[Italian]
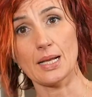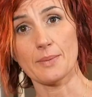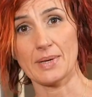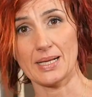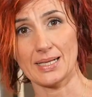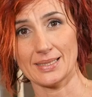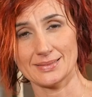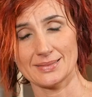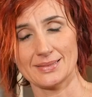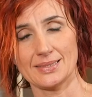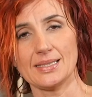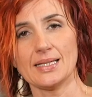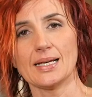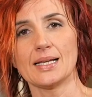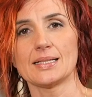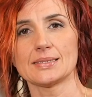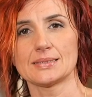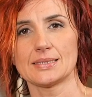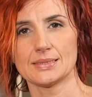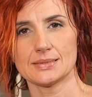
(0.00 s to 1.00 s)
la
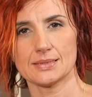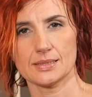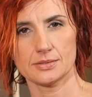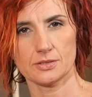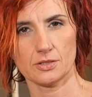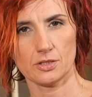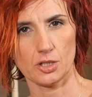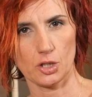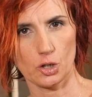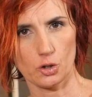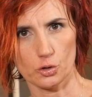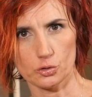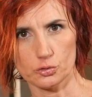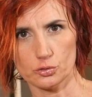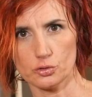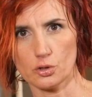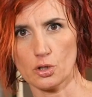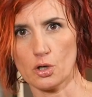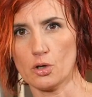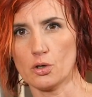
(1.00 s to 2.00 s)
malattia la sensazione di
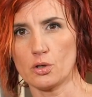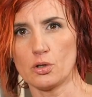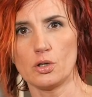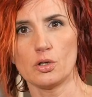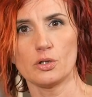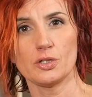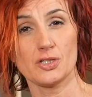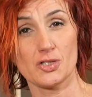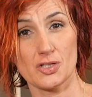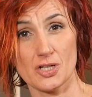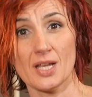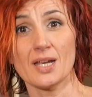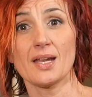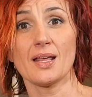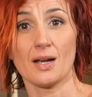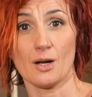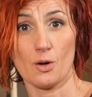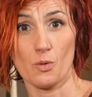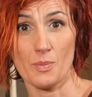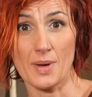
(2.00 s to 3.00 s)
controllo in
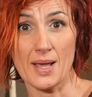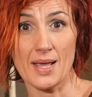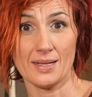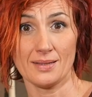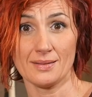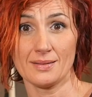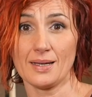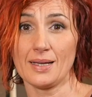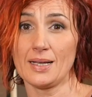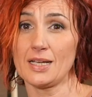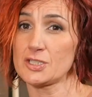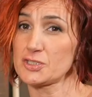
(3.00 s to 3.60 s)
genere aumenta e